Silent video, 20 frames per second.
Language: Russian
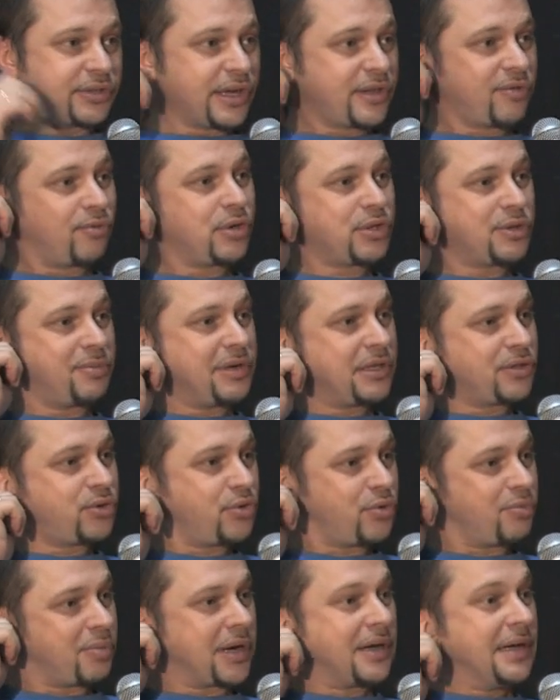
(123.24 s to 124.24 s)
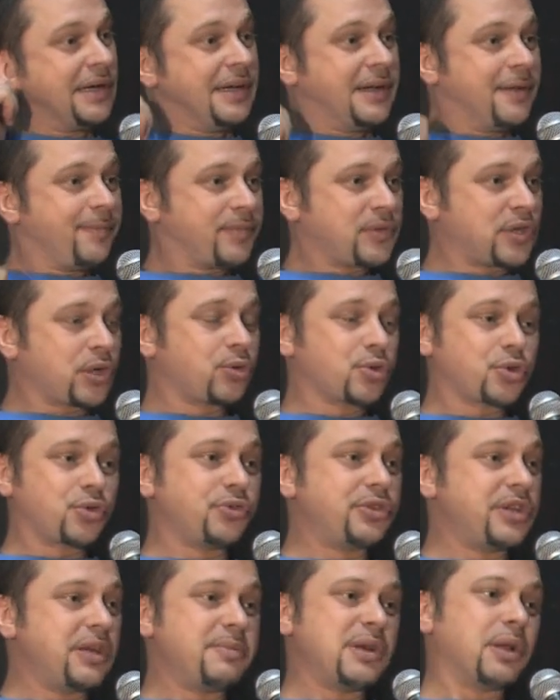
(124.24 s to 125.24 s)
дать 8 лет тюрьмы за то,
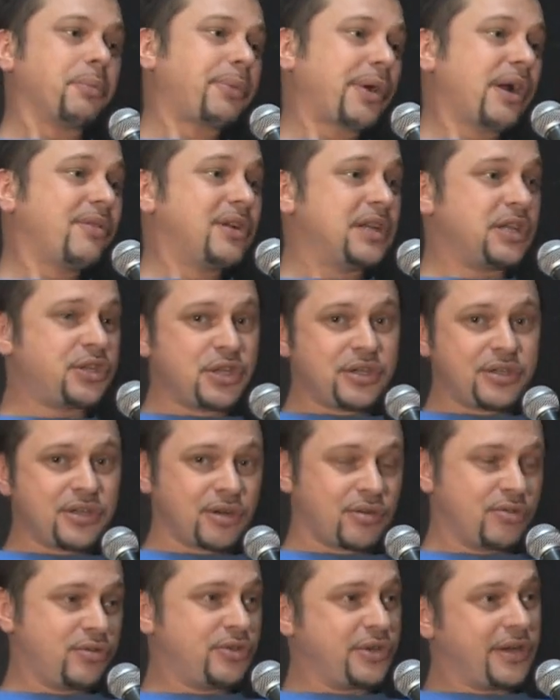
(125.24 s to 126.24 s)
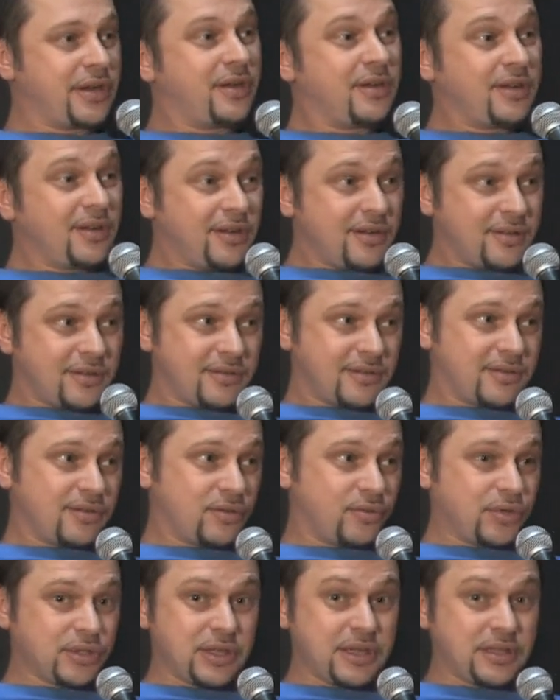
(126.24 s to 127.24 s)
что он не имел права лечить тех людей.
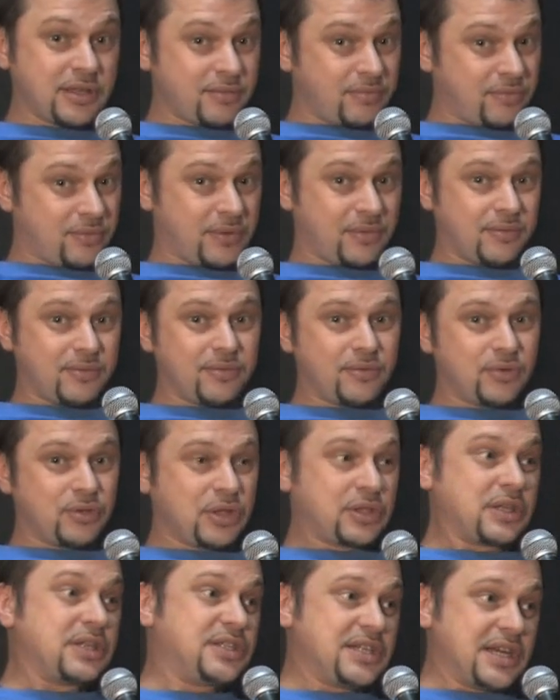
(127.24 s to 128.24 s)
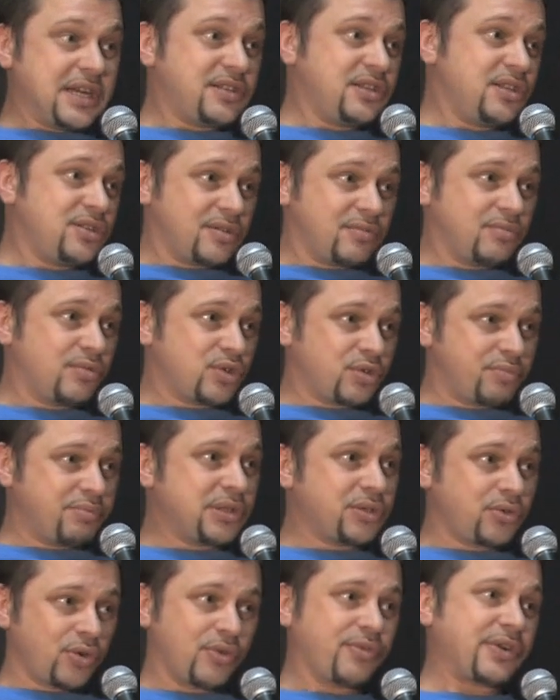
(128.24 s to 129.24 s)
Вот этот этот идиотизм может
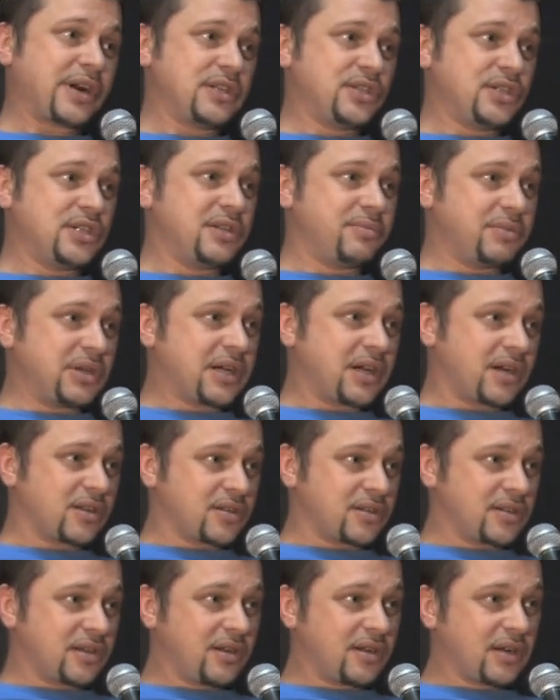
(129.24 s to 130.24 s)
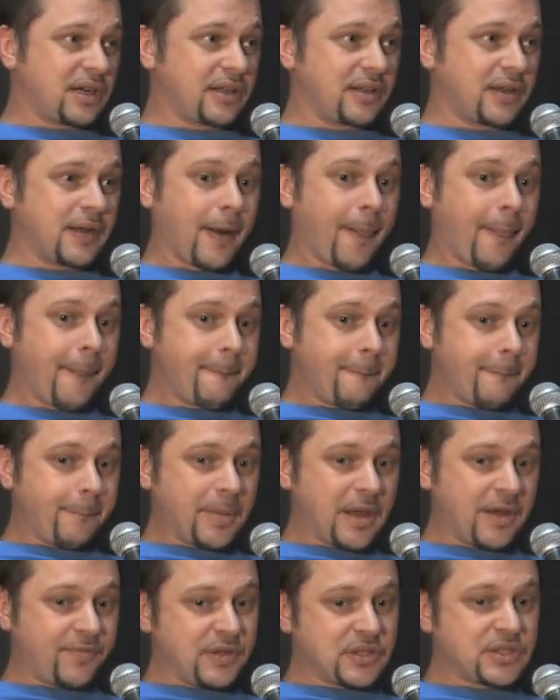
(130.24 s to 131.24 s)
быть только в России, мне кажется, да, когда
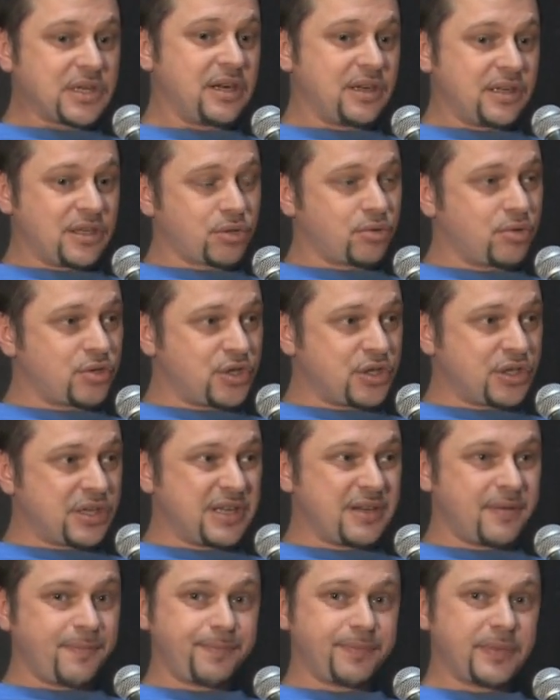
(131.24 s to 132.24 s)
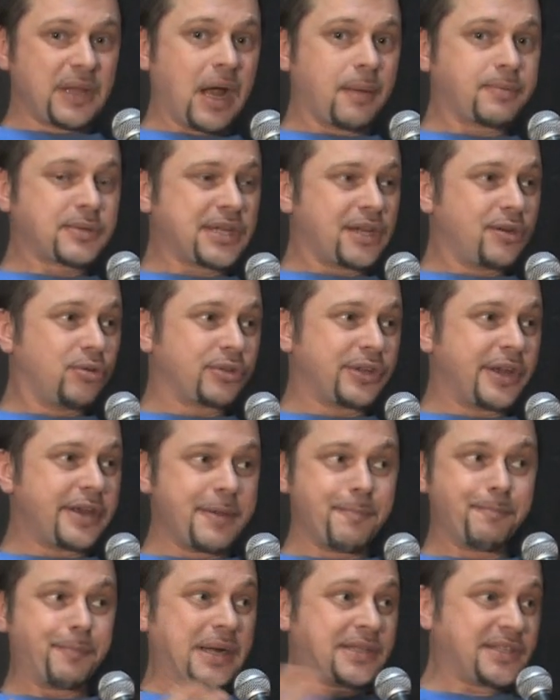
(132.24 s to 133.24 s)
официальные источники абсолютно
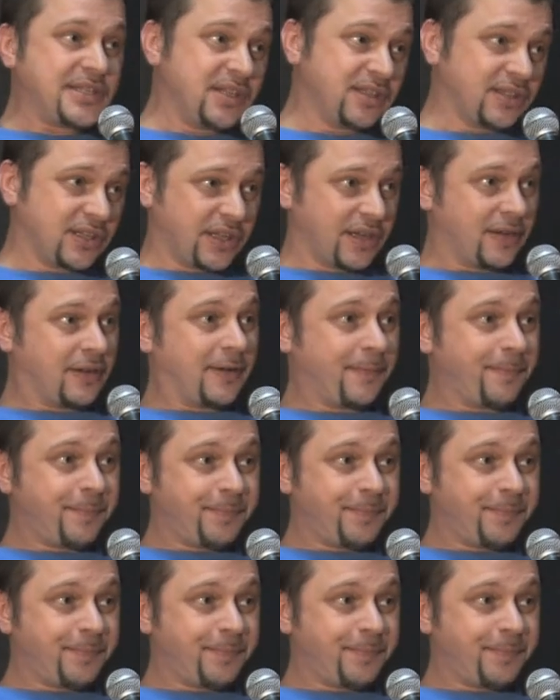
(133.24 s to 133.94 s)
импотентны,